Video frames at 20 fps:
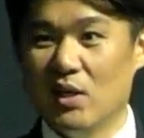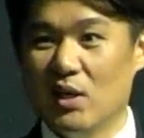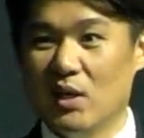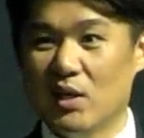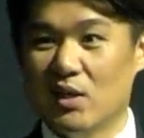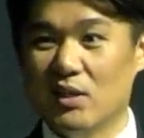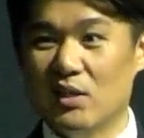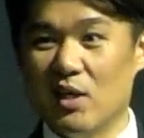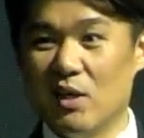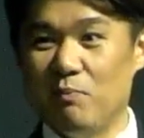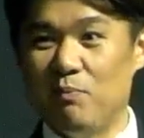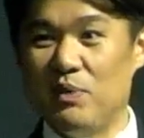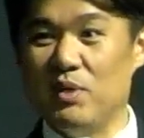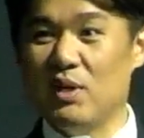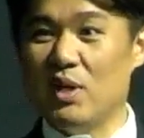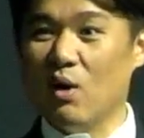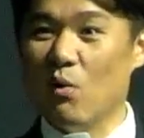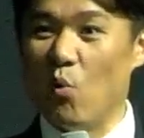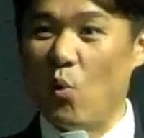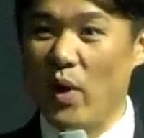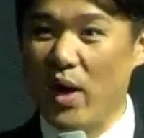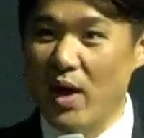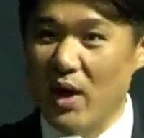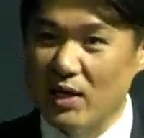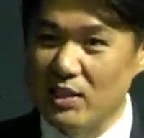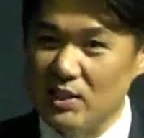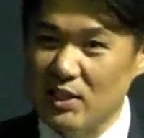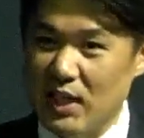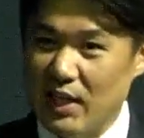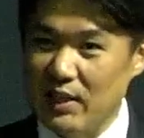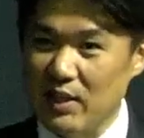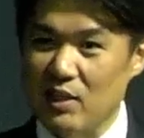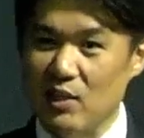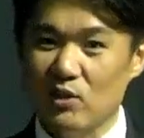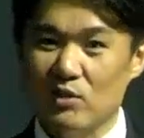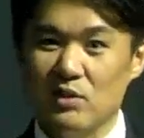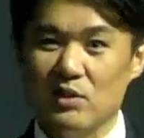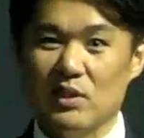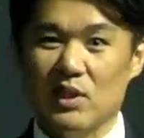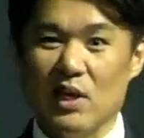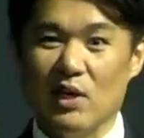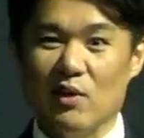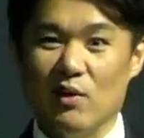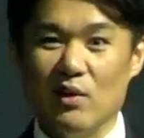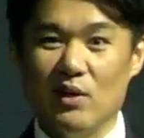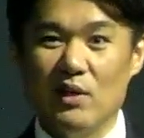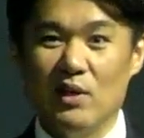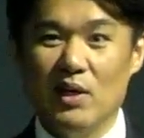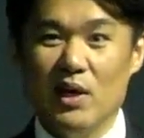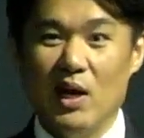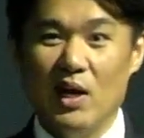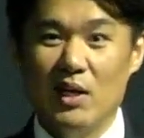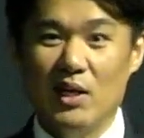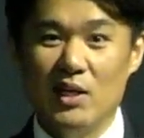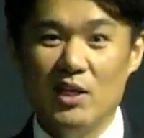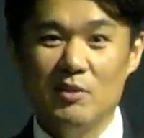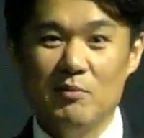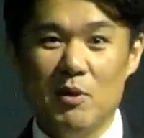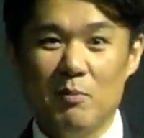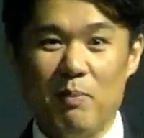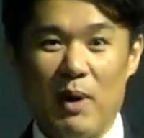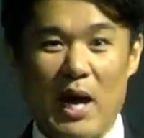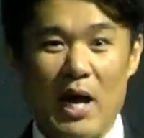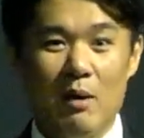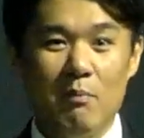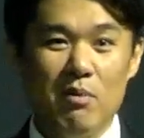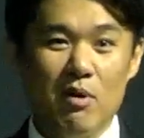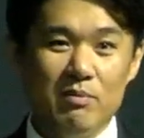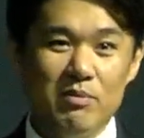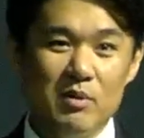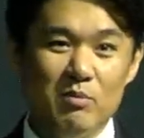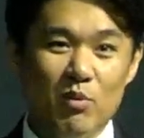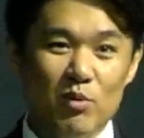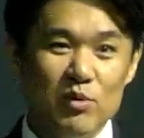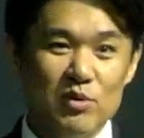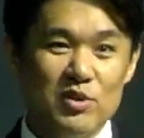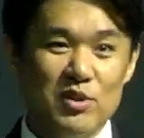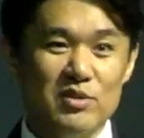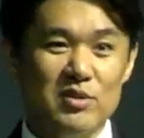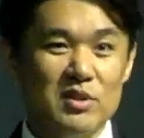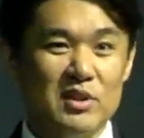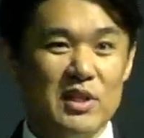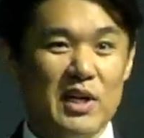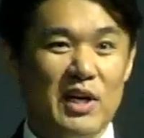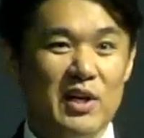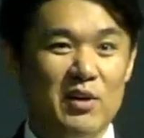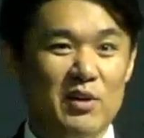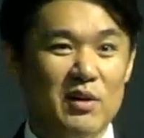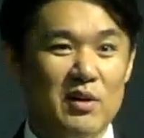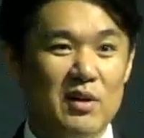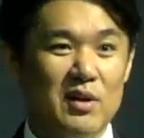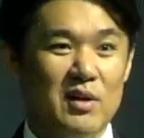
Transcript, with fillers: 근데 비가 왜 아직 안 내렸을까요? 하나님이 방법을 모르셨을까요?